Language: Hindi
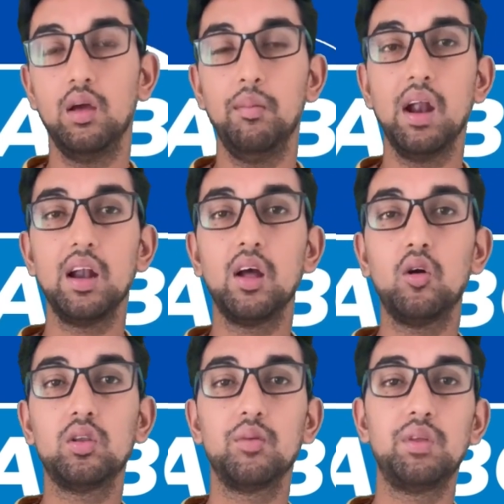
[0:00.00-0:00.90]
मिरांडा
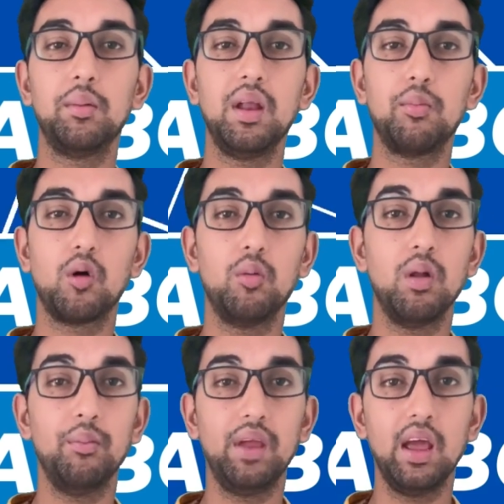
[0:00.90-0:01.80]
को सबसे बड़ी
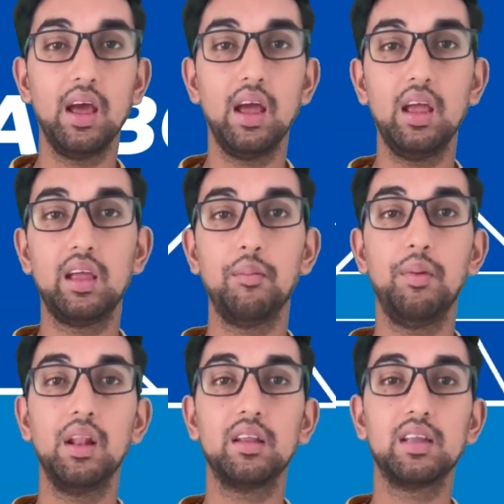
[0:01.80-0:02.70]
प्रॉब्लम ये है कि
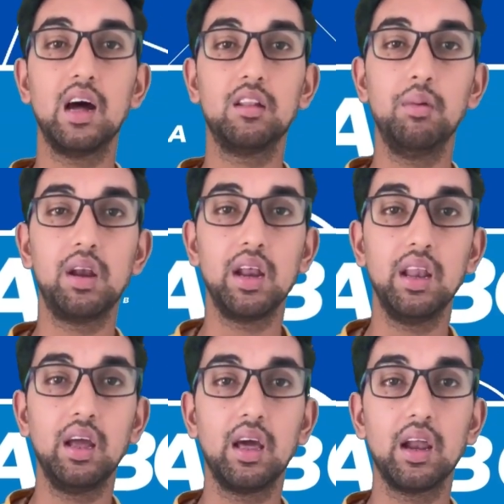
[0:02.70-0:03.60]
बिना साथ में
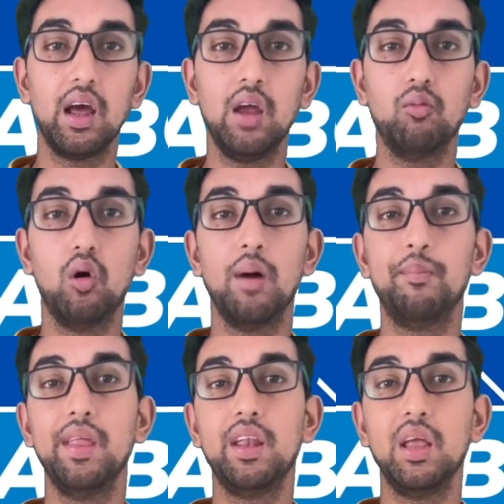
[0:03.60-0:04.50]
ट्रेनिंग कराए वो
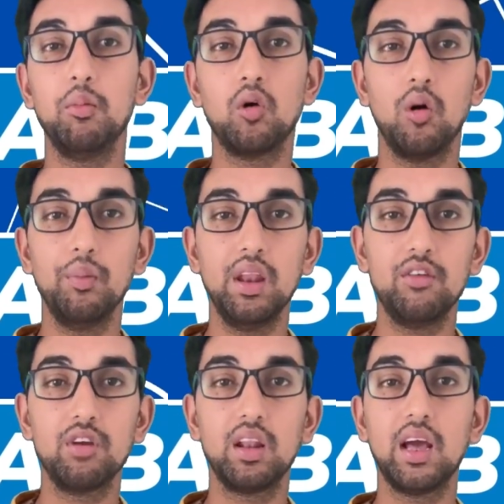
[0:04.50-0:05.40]
अपनी टीम
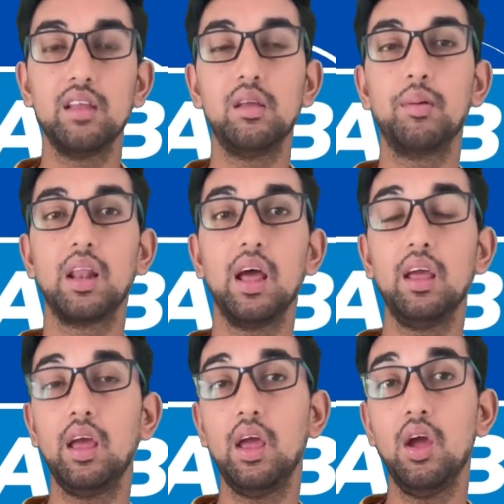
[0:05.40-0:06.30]
कॉम्बिनेशन कैसे
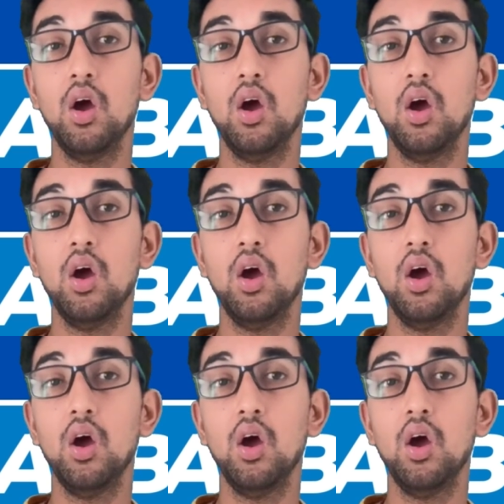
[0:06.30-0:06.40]
बनाएंगे